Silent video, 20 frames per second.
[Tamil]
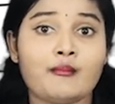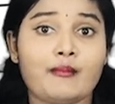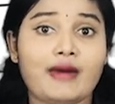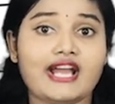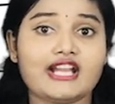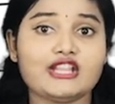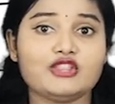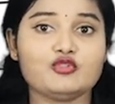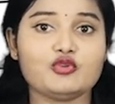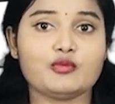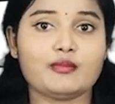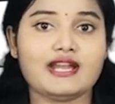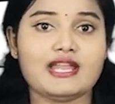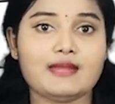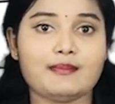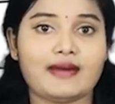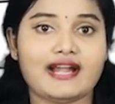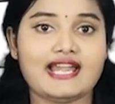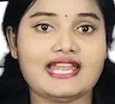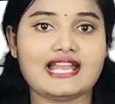மருத்துவமனை
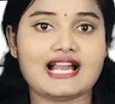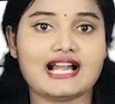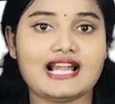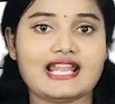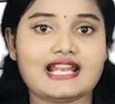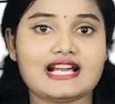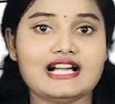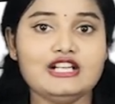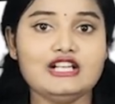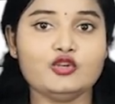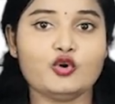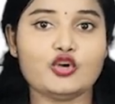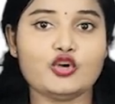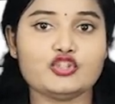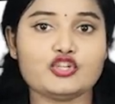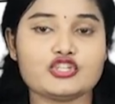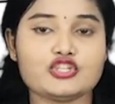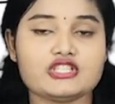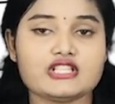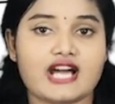பணியாளர்கள் நோய்
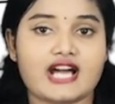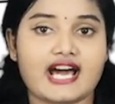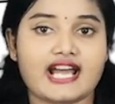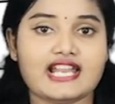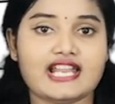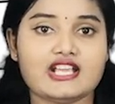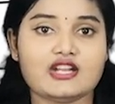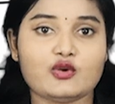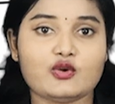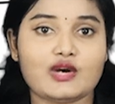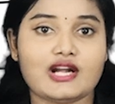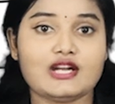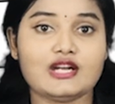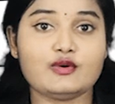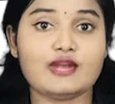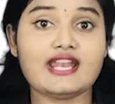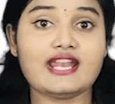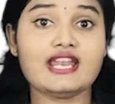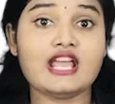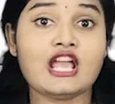தொற்று
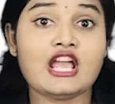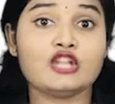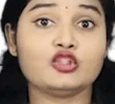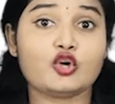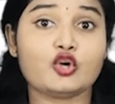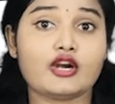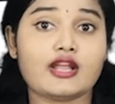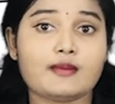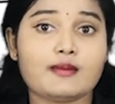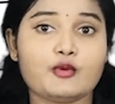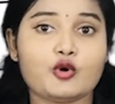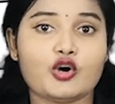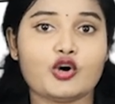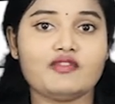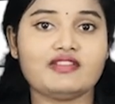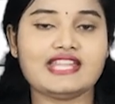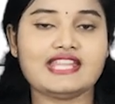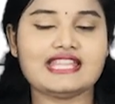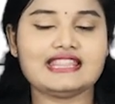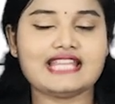அறிகுறிகளுடன் தொடர்பு
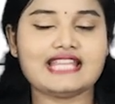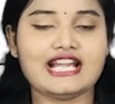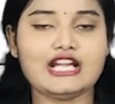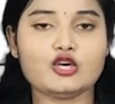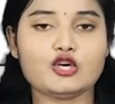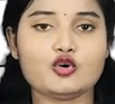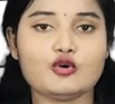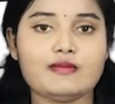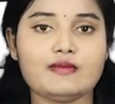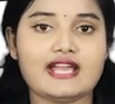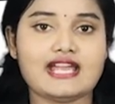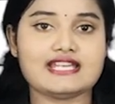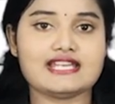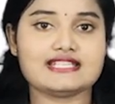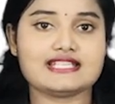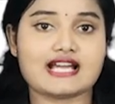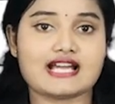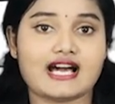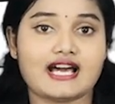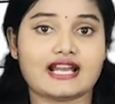கொள்வதை தடுக்கும்
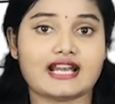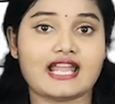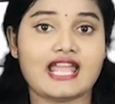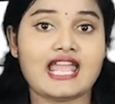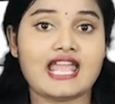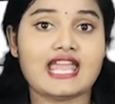என்றார்